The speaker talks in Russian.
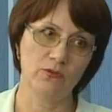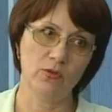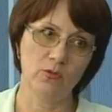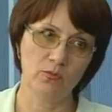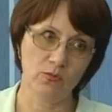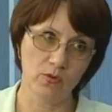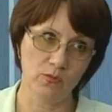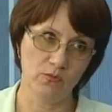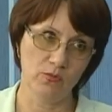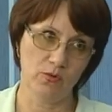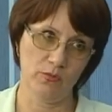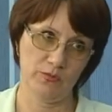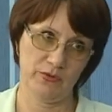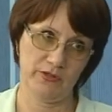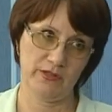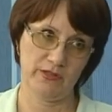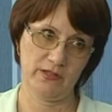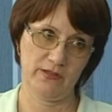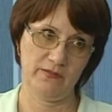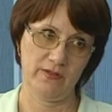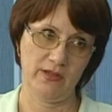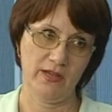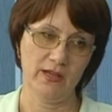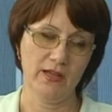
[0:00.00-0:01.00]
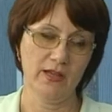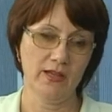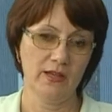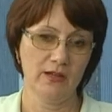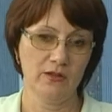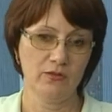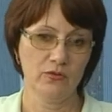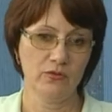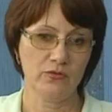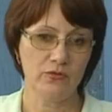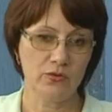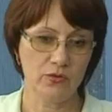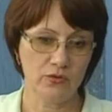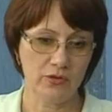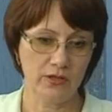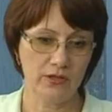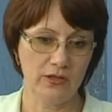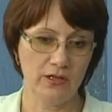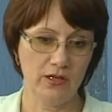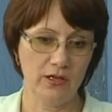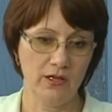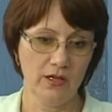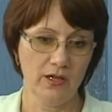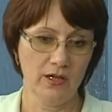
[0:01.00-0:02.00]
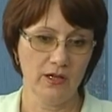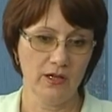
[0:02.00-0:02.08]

в любом обществе. Но все-таки